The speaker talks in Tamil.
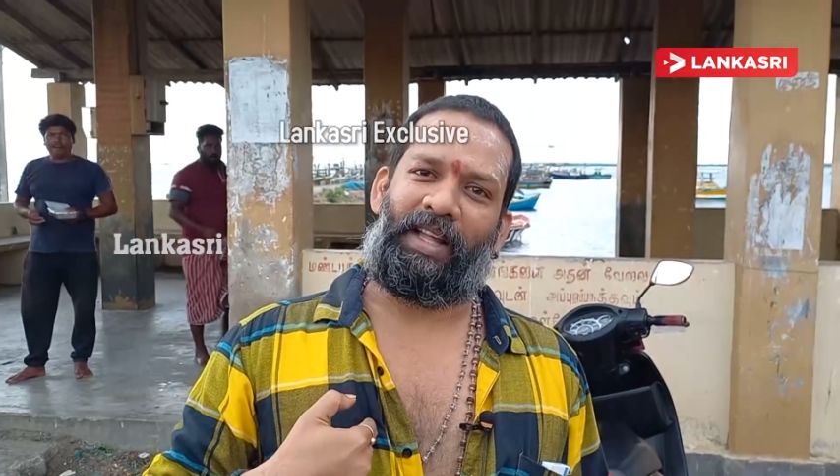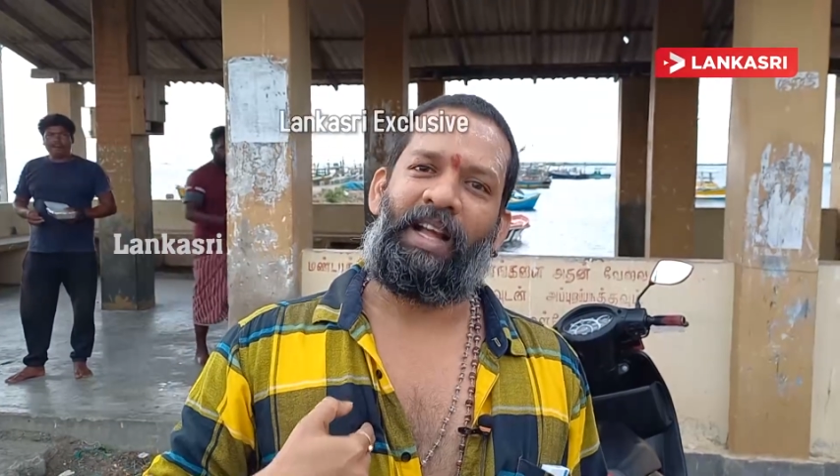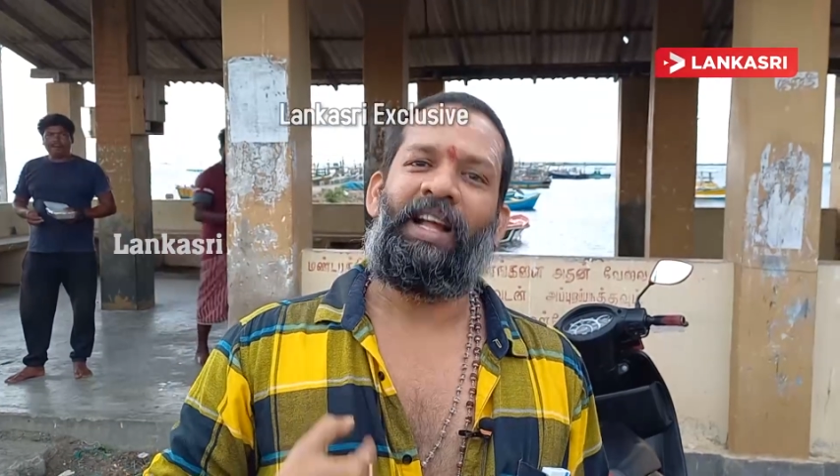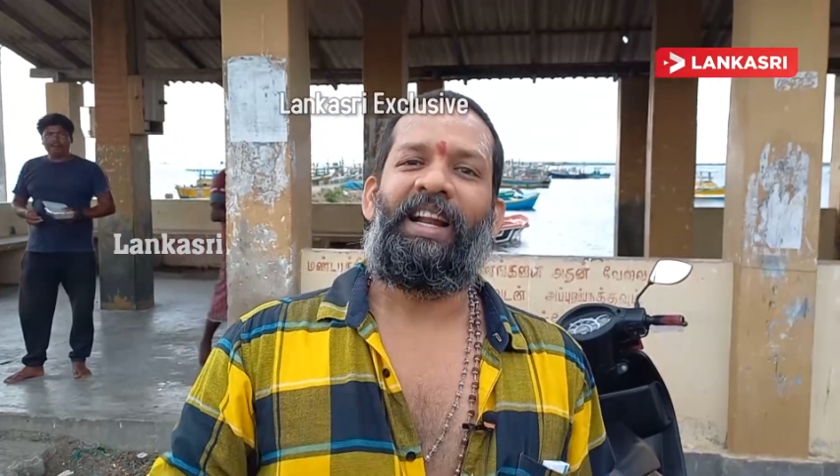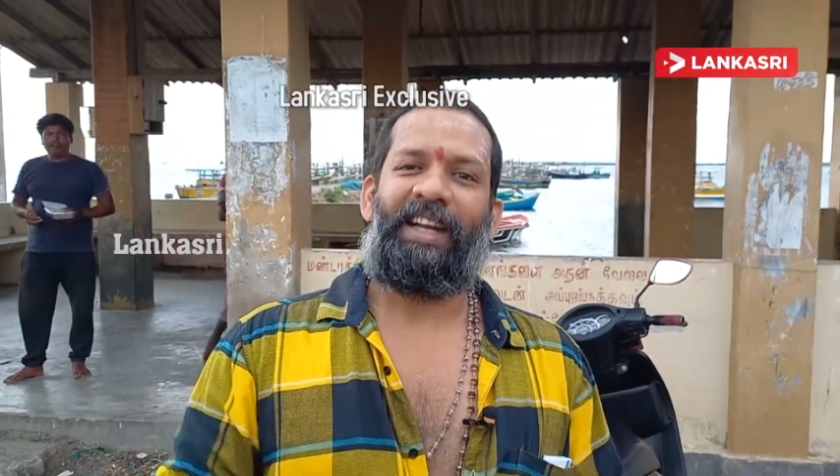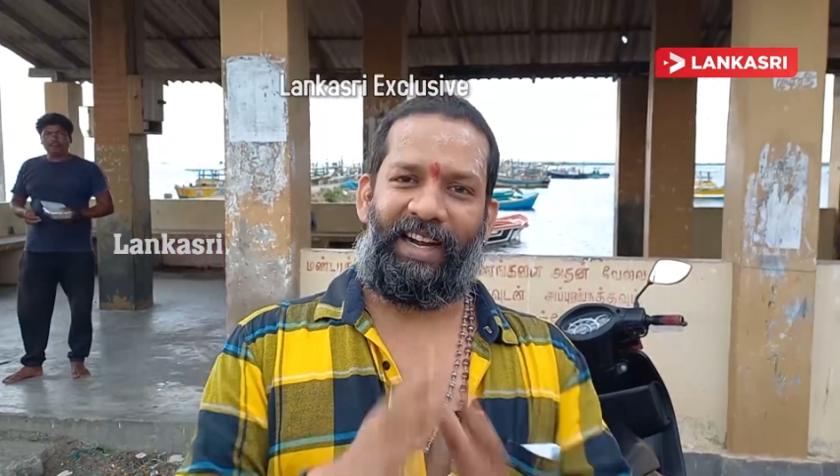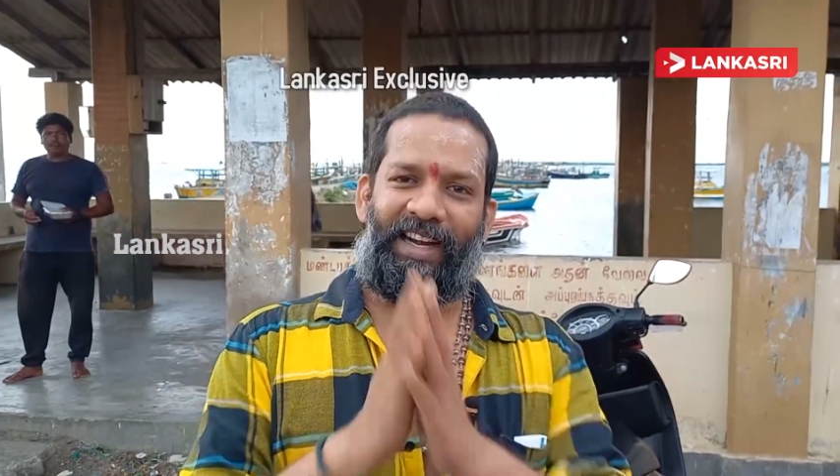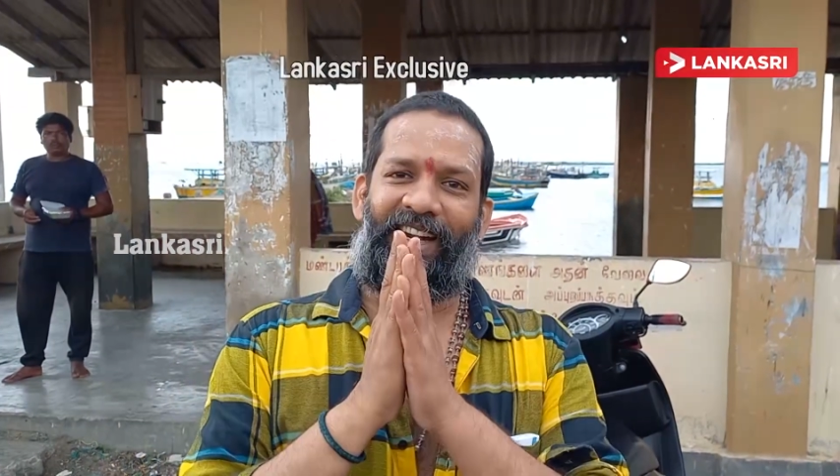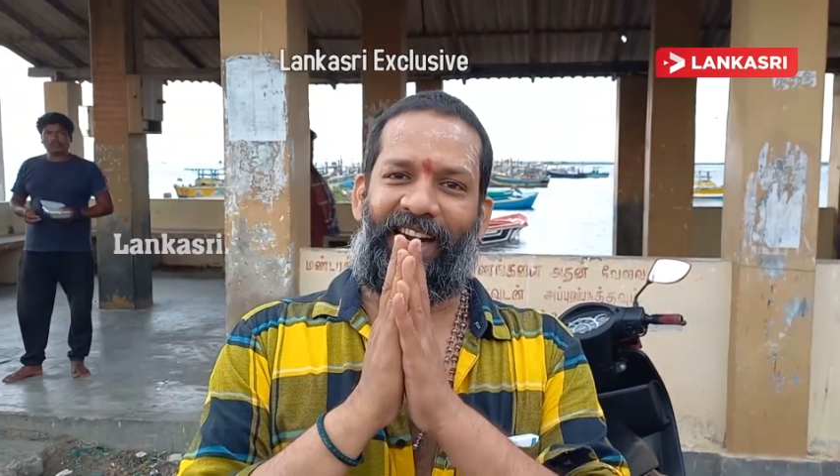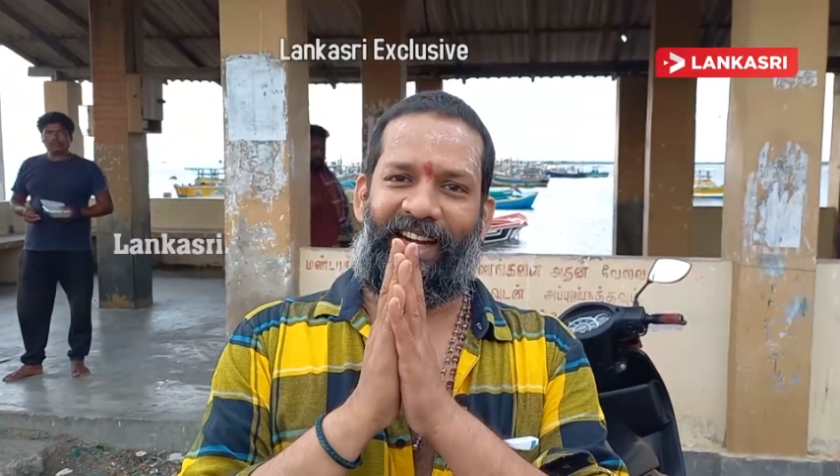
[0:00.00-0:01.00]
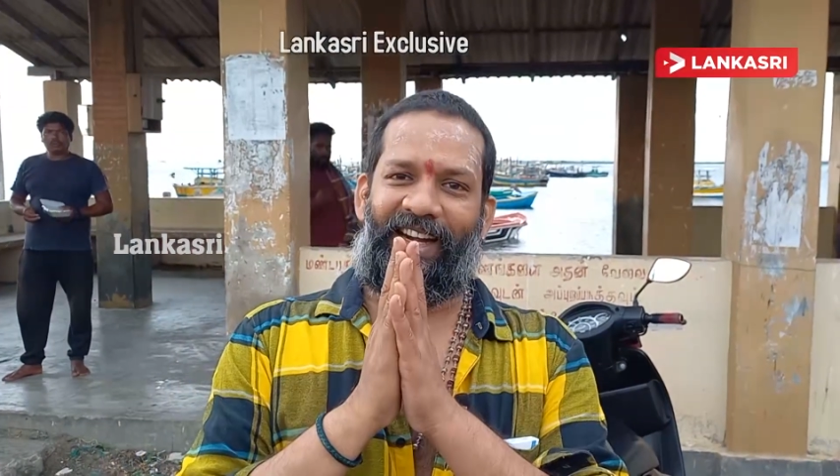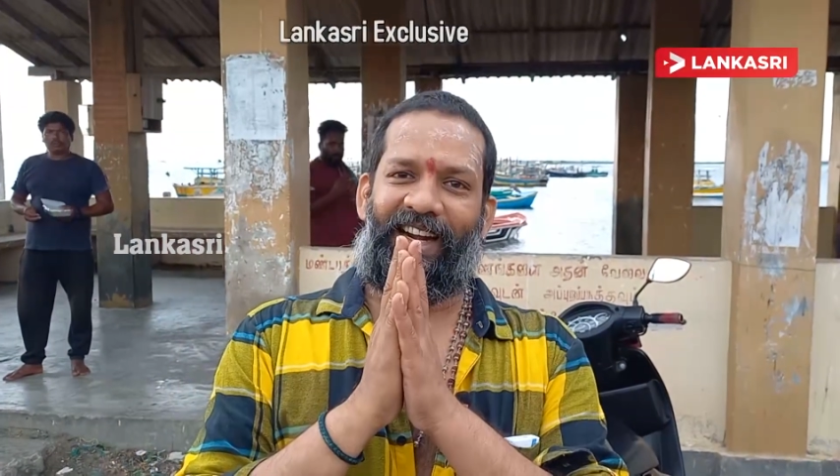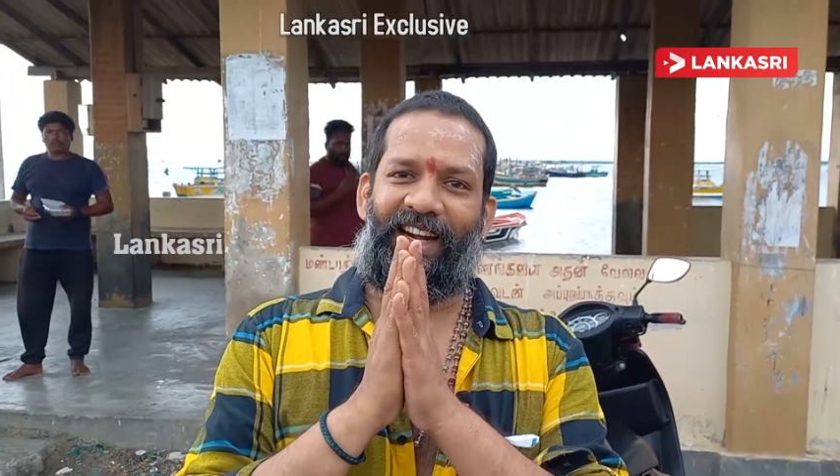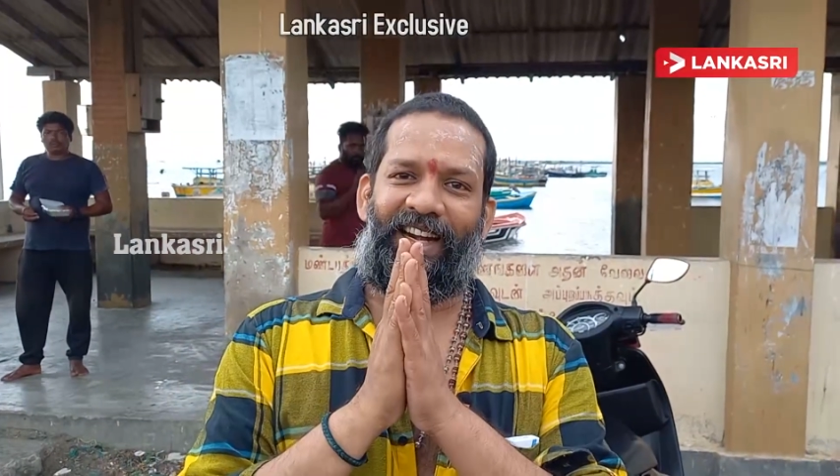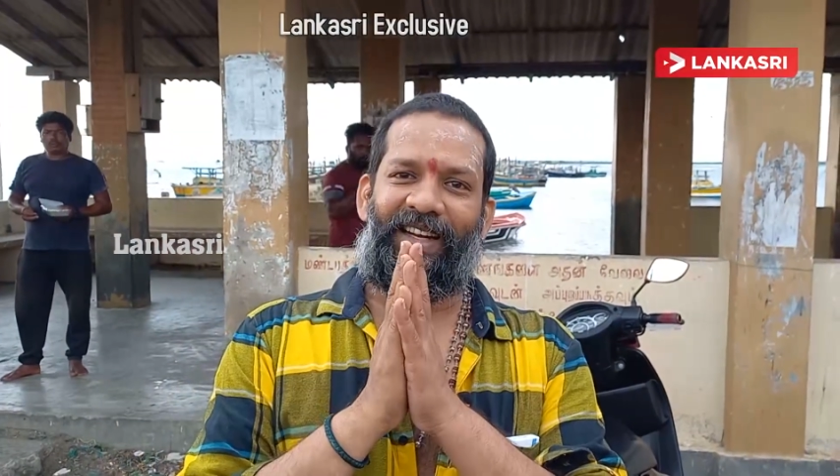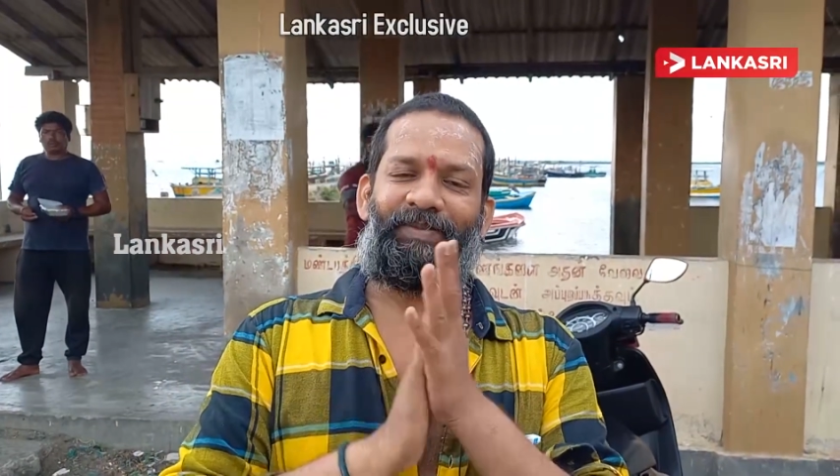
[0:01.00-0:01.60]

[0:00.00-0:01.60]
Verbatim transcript: தான் நன்றி நன்றி நன்றி